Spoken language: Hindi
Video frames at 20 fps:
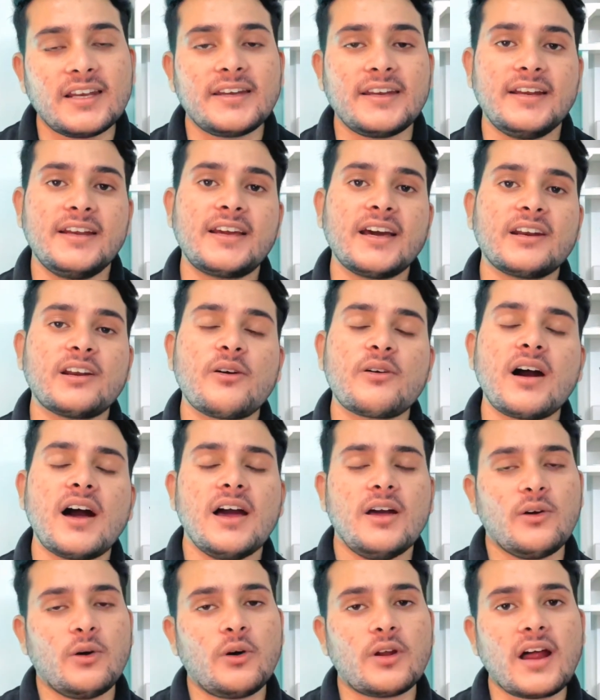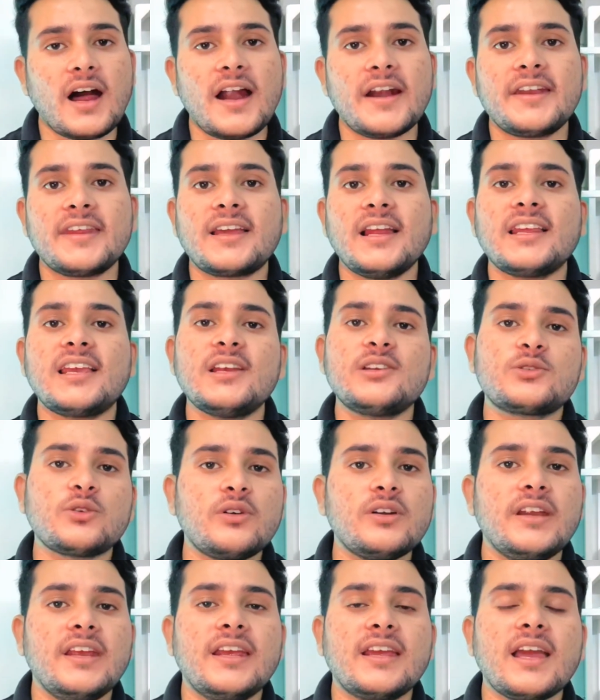रीड करना होगा और आर्टिकल की जो
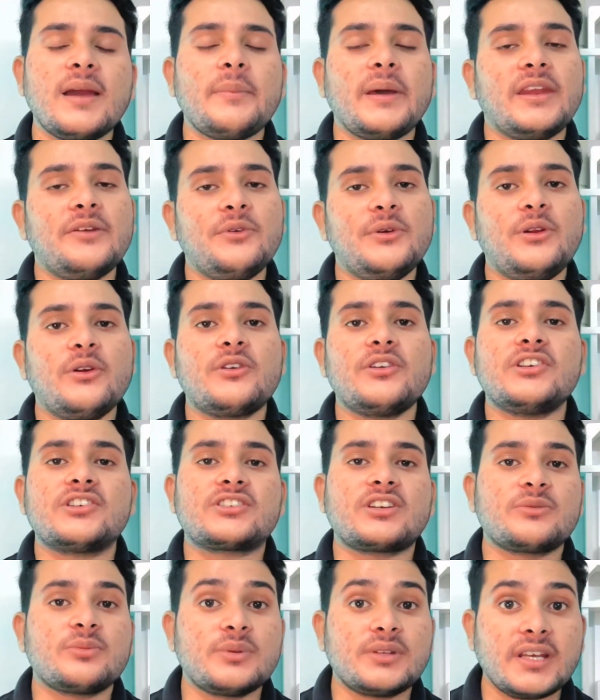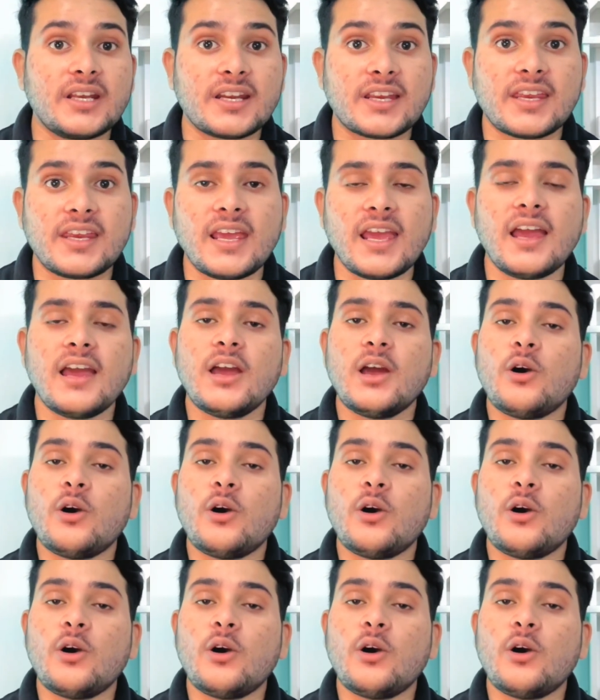लिंक है मैंने वीडियो की डिस्क्रिप्शन में दे रखी है